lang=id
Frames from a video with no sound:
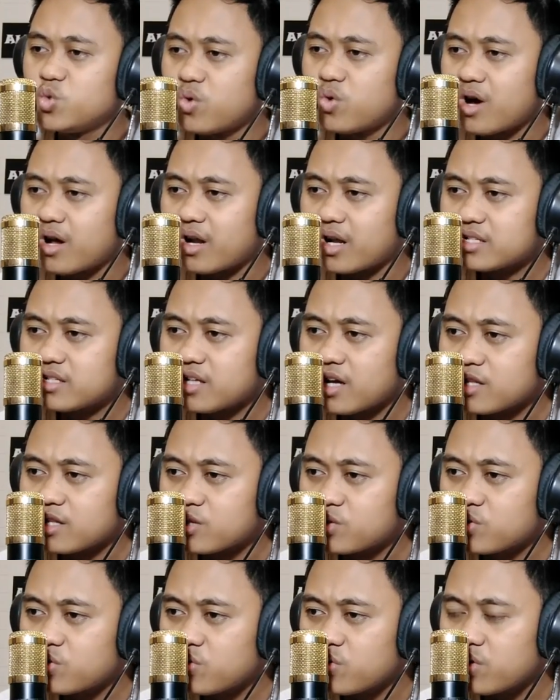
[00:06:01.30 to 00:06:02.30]
juara
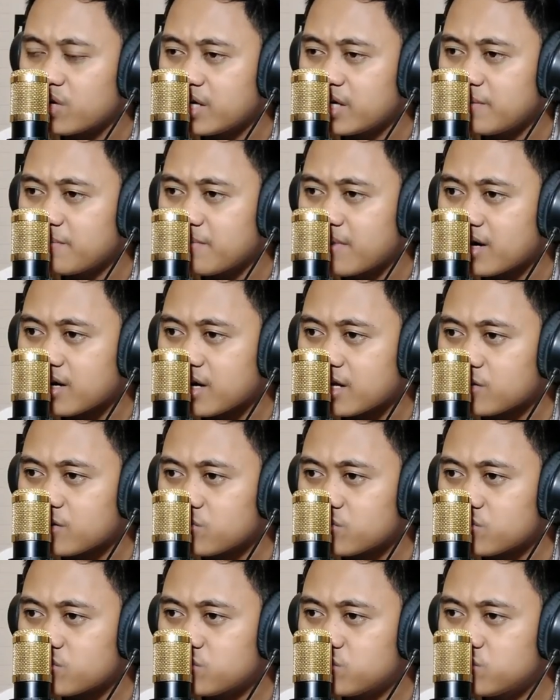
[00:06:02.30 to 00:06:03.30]
satu 500
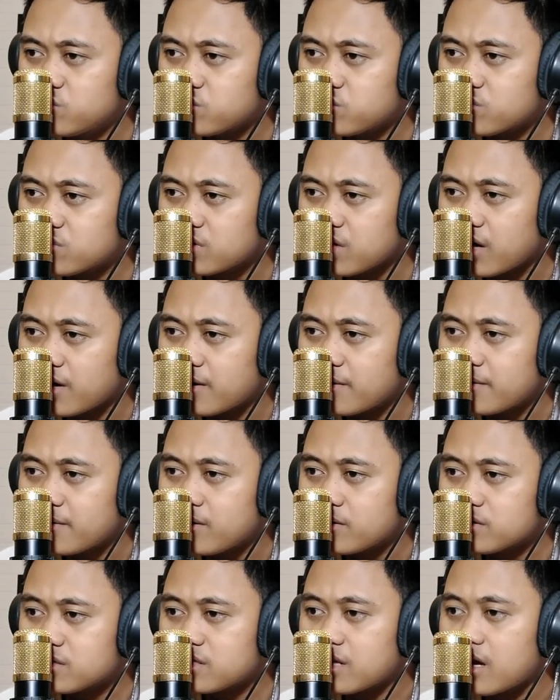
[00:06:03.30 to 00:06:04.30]
juta
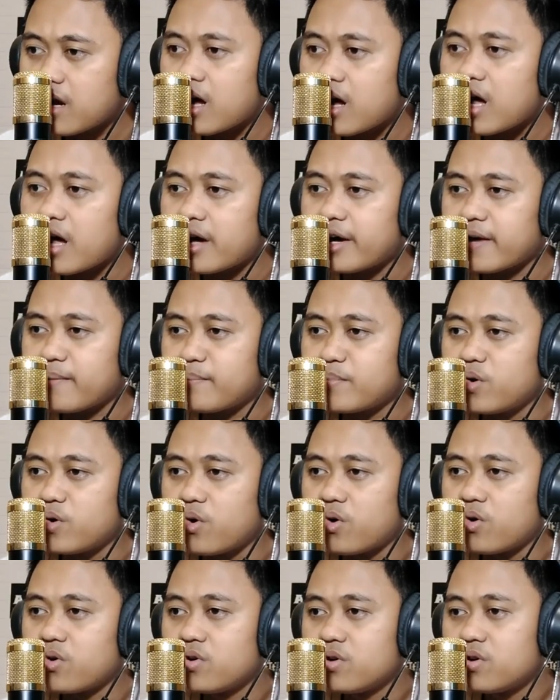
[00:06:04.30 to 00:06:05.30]
setengah M
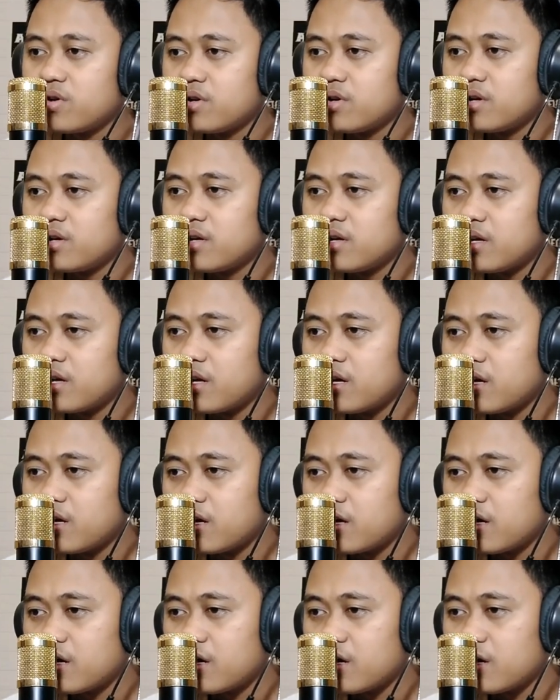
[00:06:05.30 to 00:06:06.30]
dong
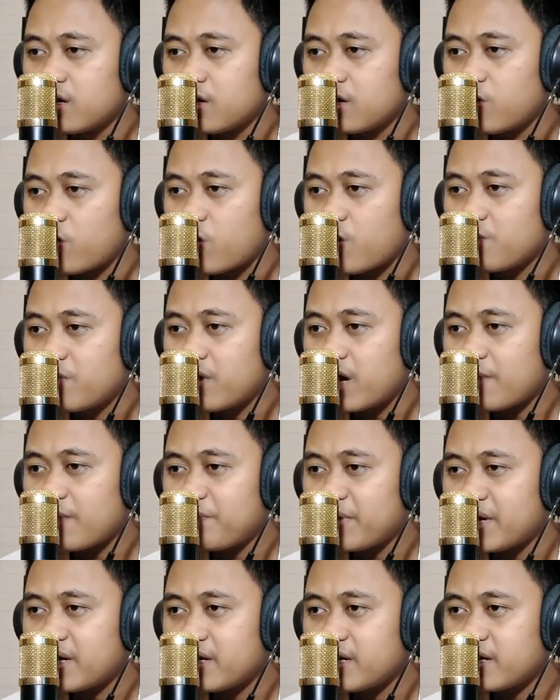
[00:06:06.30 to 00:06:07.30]
lomba
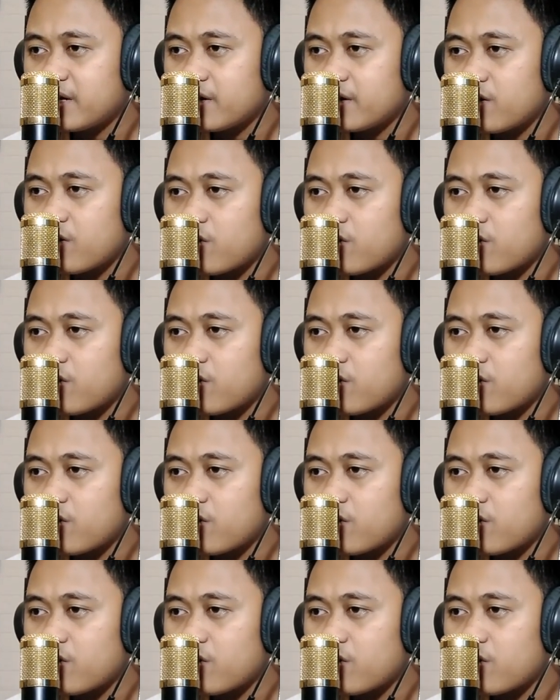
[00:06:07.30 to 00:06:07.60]
apa ini